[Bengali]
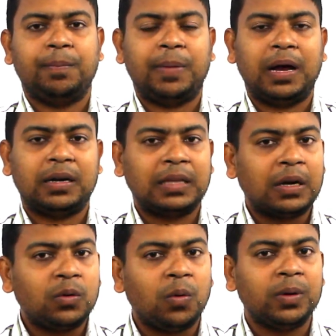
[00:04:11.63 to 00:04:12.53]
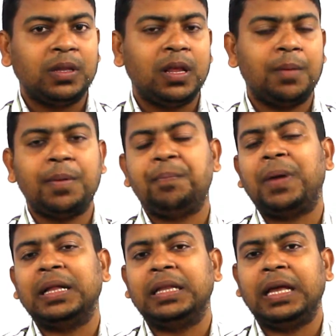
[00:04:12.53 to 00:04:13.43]
বা তার ঠোঁট দিয়ে বা
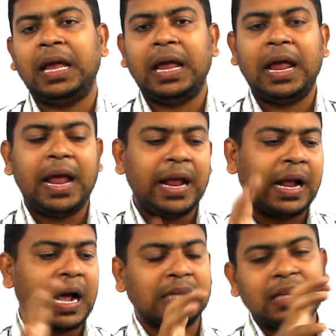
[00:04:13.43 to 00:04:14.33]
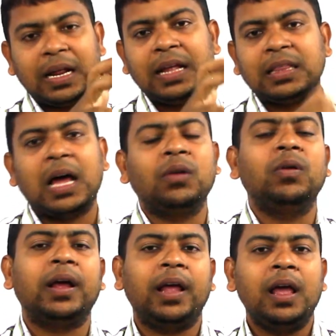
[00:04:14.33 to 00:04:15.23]
পা দিয়ে এই খাঁচার এই
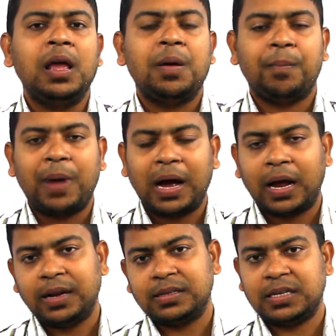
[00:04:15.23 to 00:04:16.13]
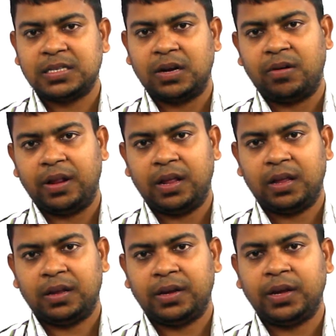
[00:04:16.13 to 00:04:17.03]
তারগুলাকে ভাঙার চেষ্টা করে
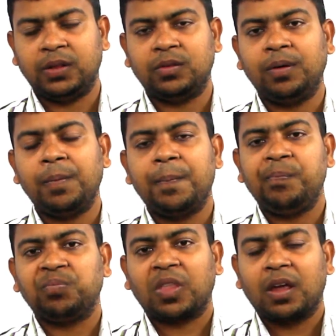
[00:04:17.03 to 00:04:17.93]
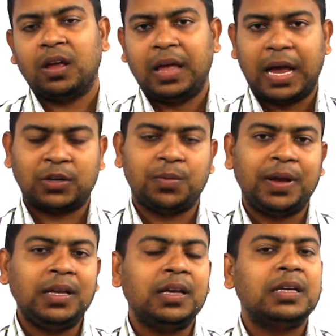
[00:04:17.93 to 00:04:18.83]
কিন্তু
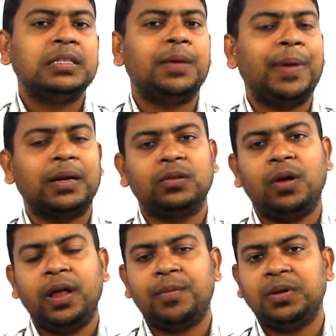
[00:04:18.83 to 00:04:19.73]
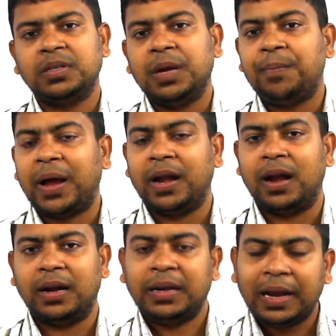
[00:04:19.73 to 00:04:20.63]
একসময় সে ব্যর্থ হয় এবং সে পারে
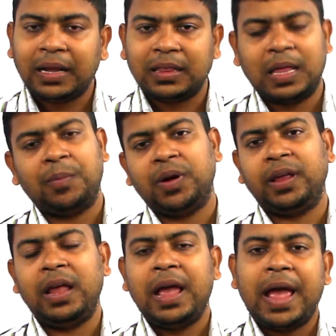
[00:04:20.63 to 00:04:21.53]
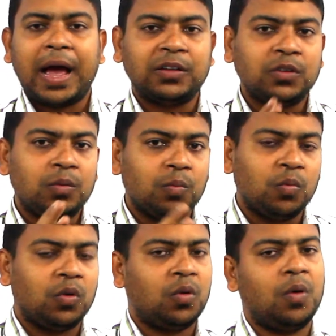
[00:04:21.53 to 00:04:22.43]
না ঠিক তেমনই একজন
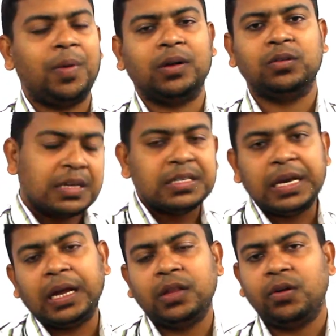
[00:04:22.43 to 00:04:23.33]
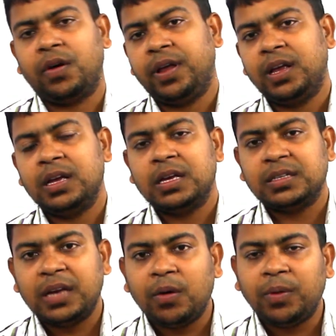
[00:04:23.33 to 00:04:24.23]
মূর্খ মানুষ শিক্ষিত নয়
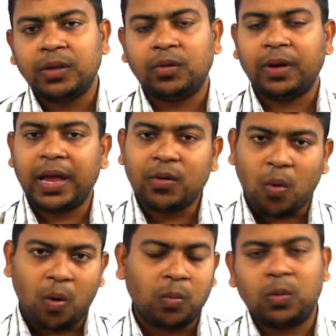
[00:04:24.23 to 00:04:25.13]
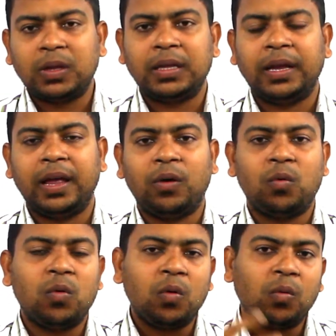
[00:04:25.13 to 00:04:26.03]
সেও কিন্তু এই অজ্ঞতা থেকে
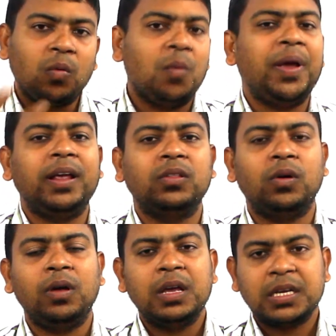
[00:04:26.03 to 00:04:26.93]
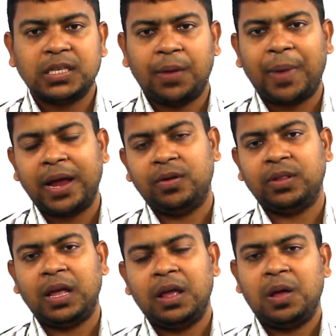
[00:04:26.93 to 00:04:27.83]
কোনো ক্রমেই কিন্তু সে বাহির
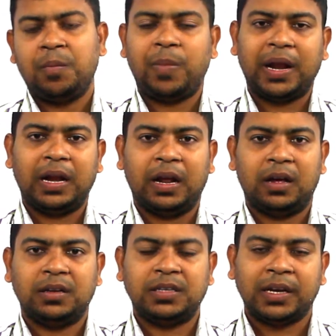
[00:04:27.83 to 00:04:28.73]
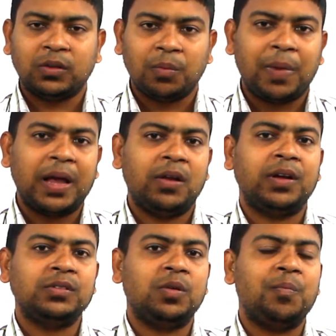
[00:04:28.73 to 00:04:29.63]
হতে পারে না সে কিন্তু বাহির
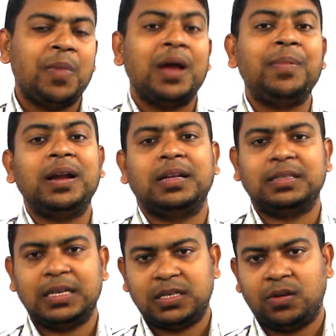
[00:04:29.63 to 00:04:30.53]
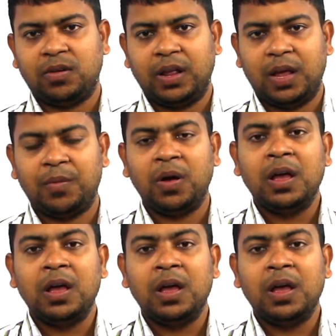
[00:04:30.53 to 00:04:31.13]
হওয়ার জন্য বারবার চেষ্টা করে এবং